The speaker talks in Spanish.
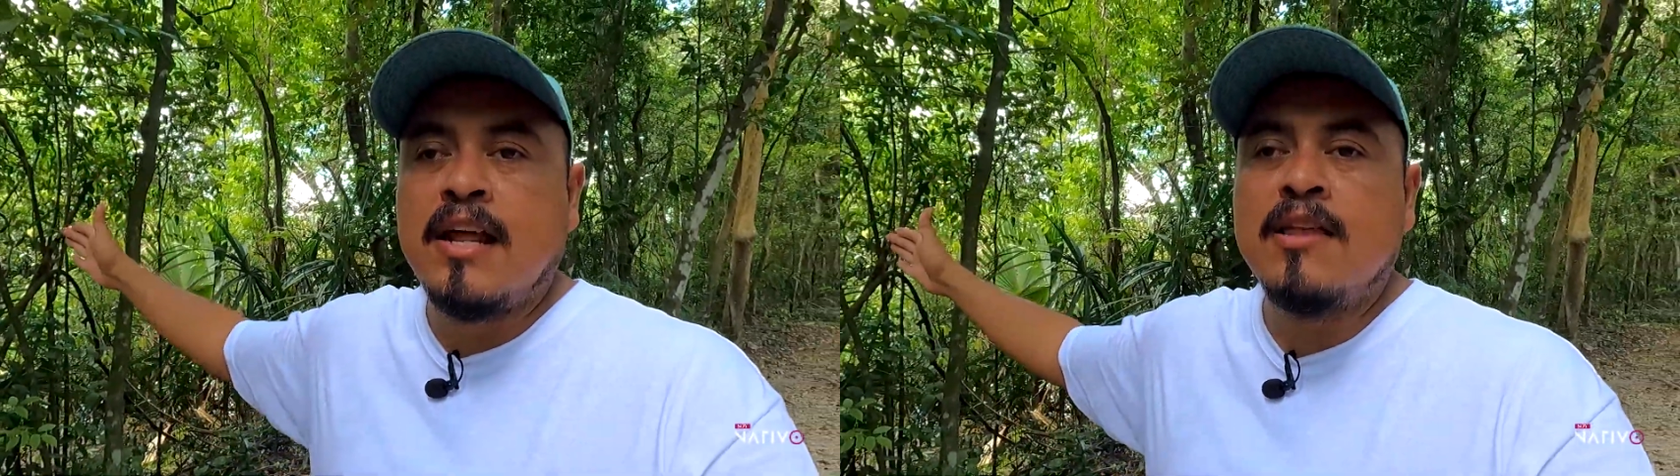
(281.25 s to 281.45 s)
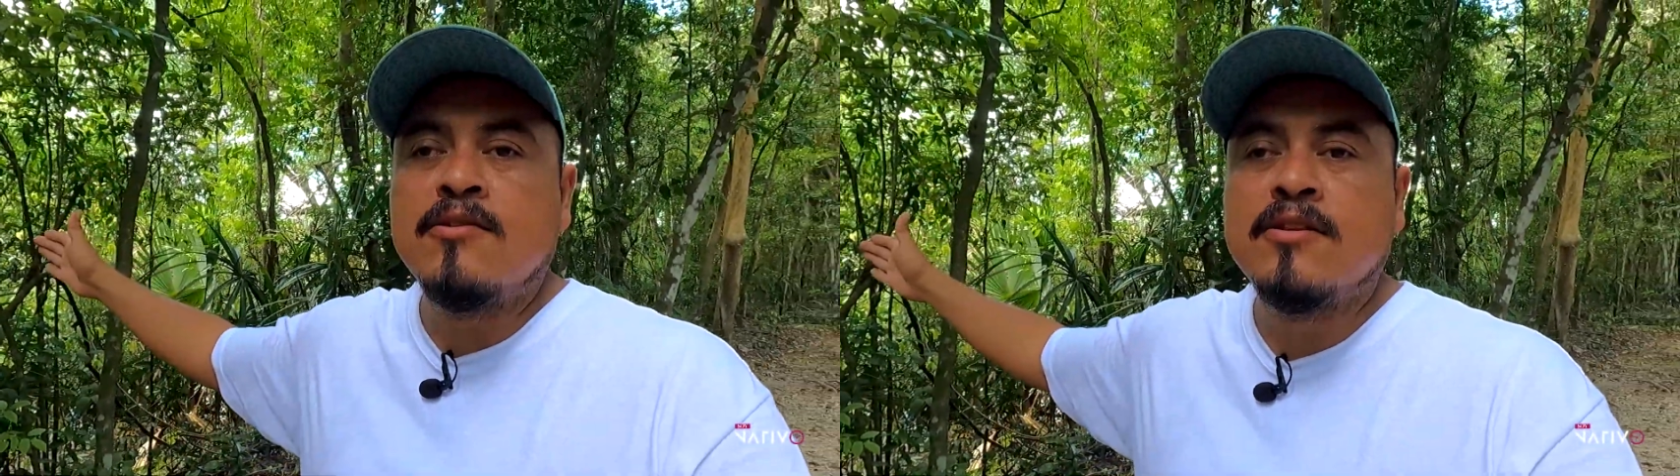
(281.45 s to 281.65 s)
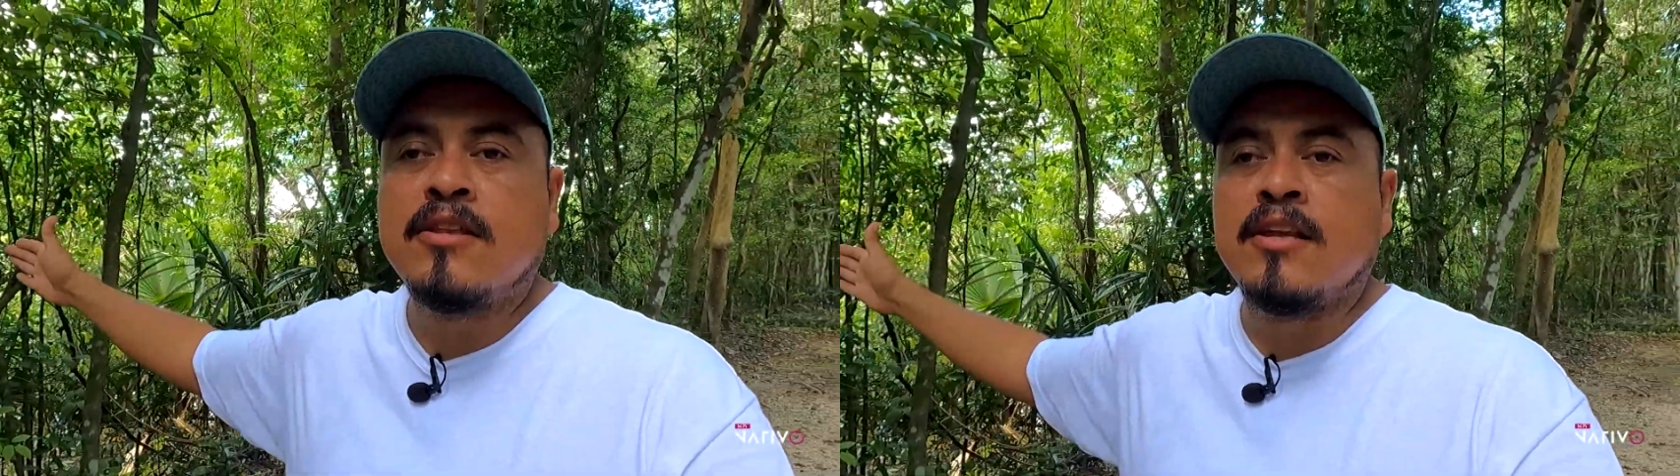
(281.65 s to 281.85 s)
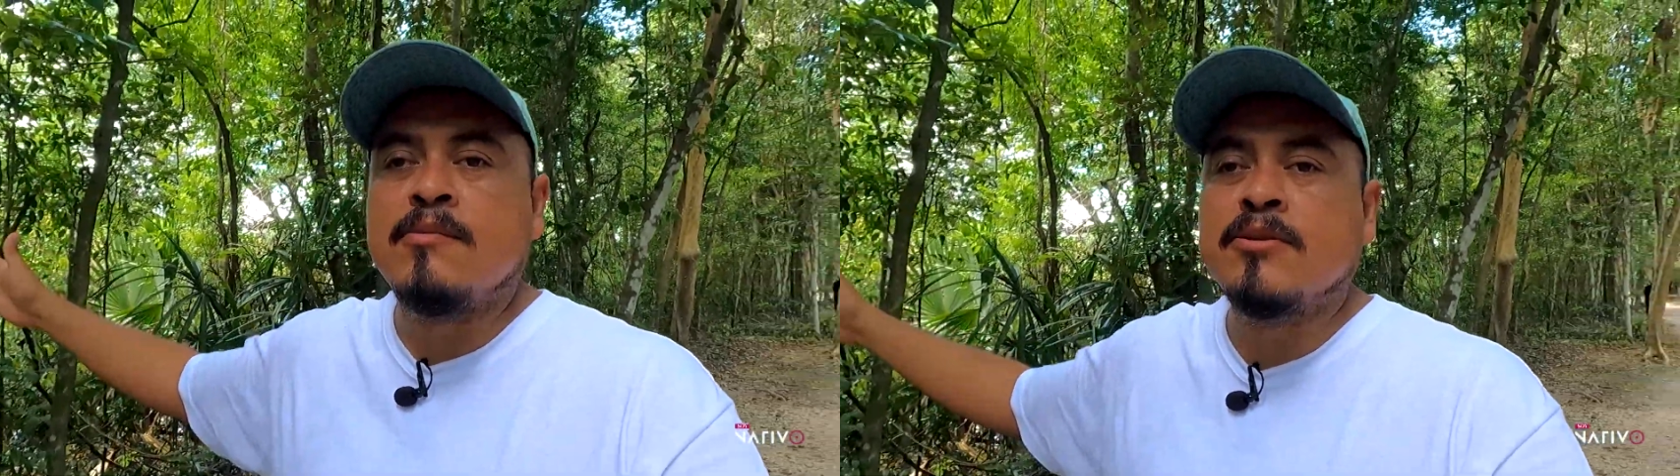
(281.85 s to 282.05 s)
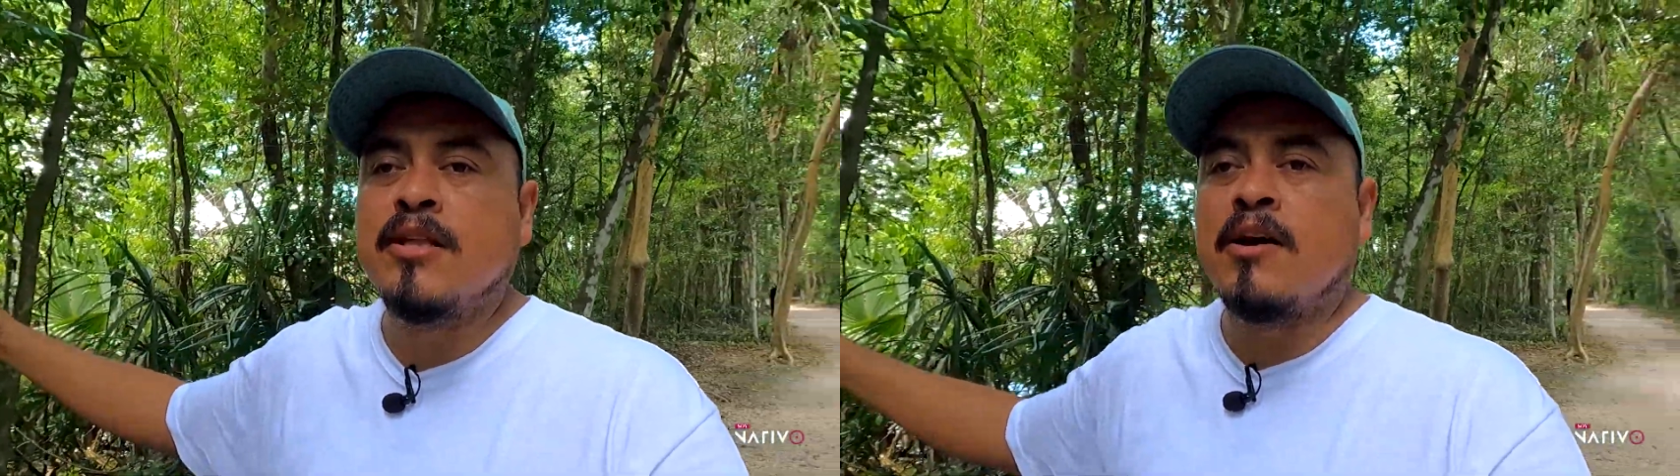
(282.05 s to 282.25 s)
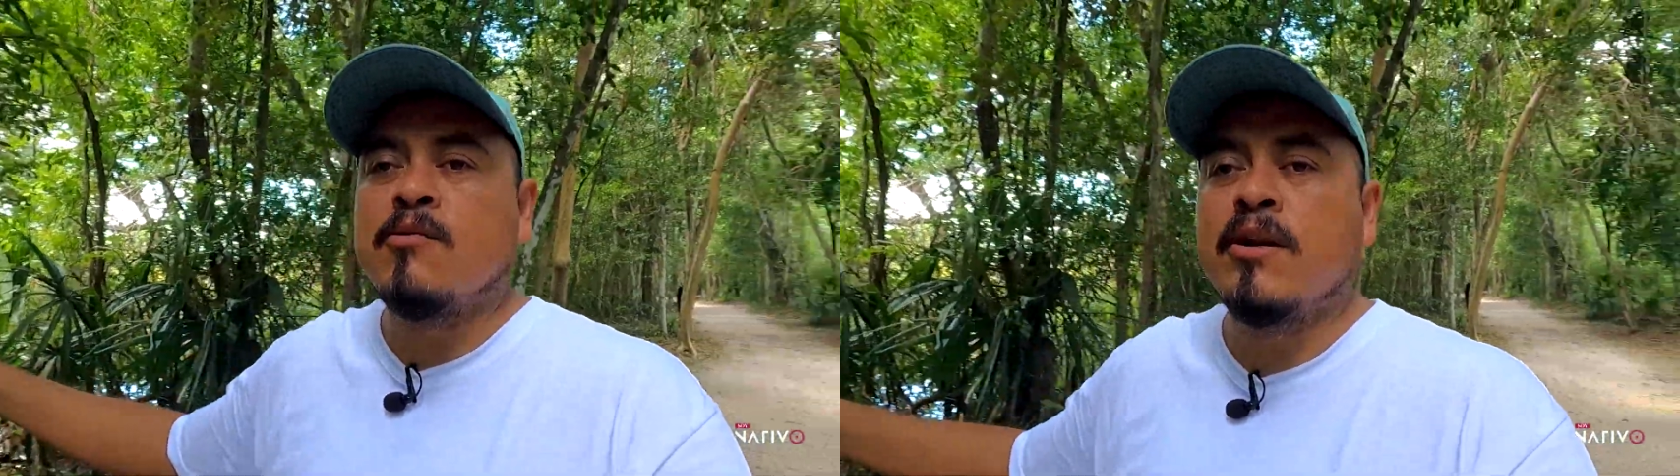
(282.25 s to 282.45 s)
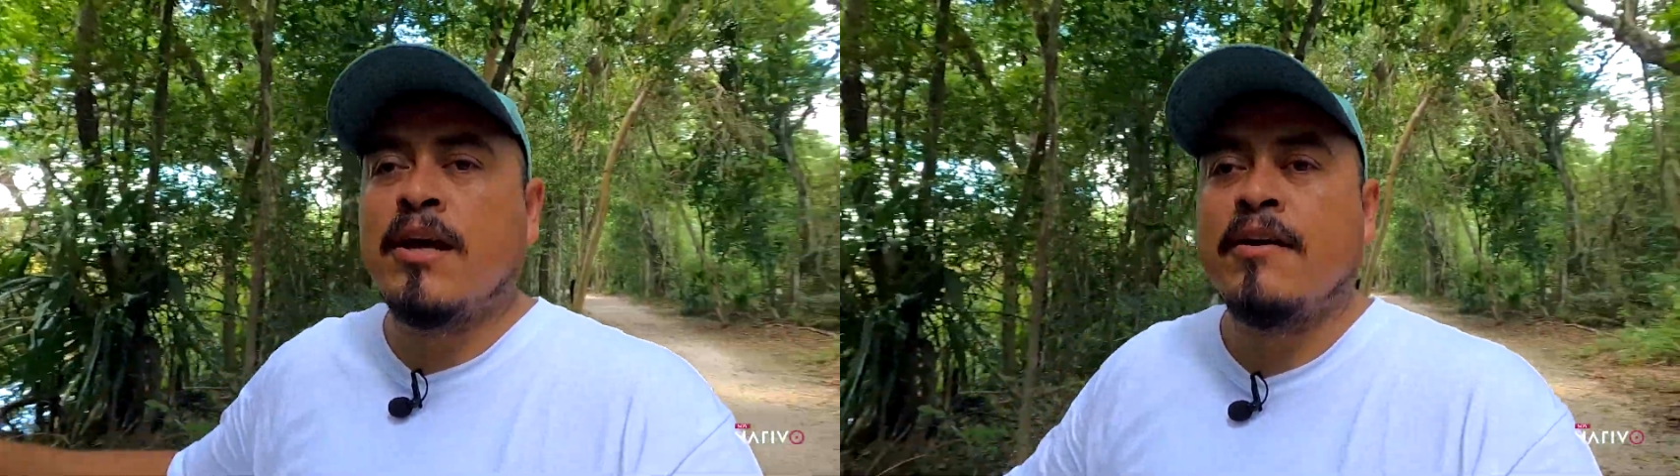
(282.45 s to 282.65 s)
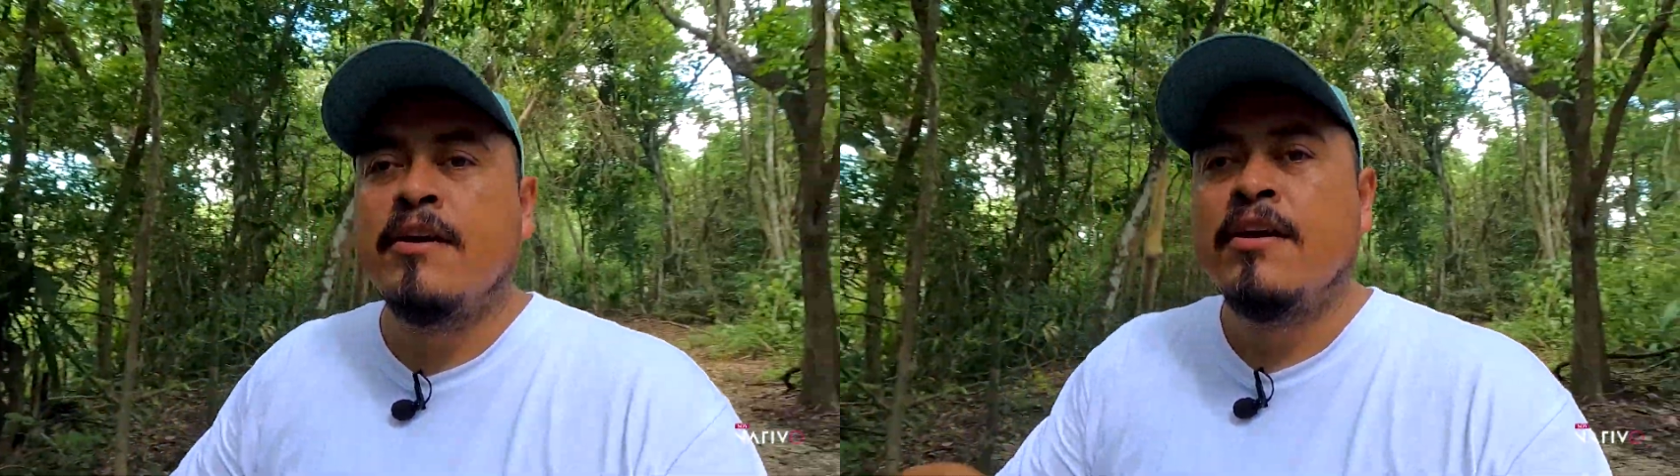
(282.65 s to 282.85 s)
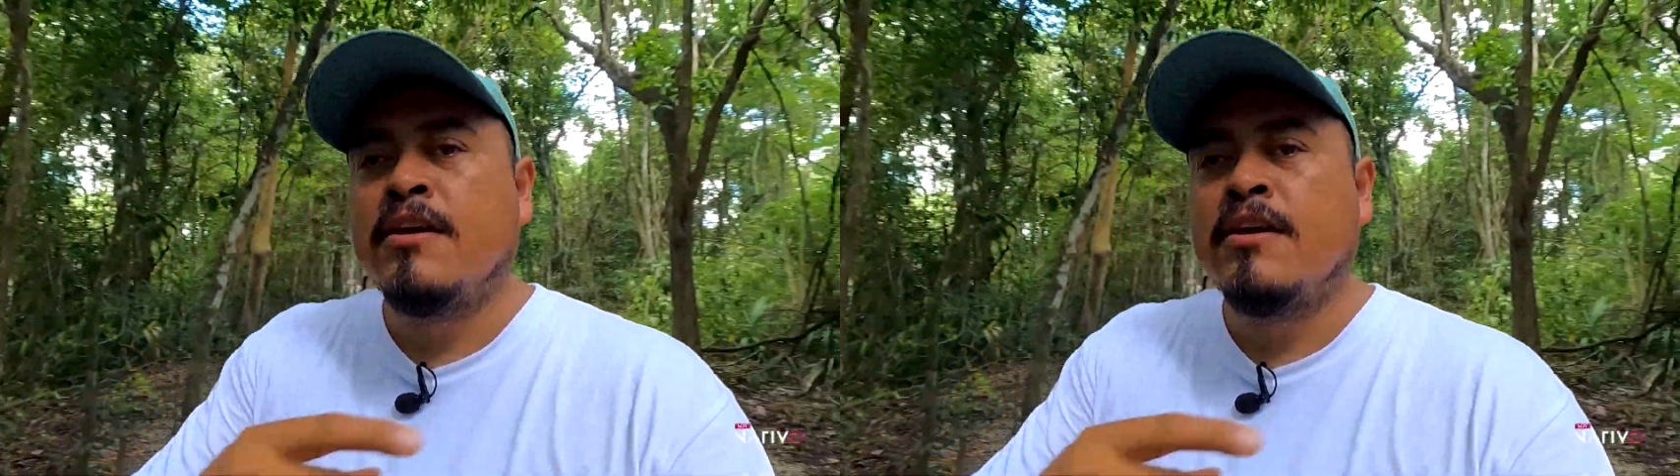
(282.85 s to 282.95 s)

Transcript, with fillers: lado tenemos laguna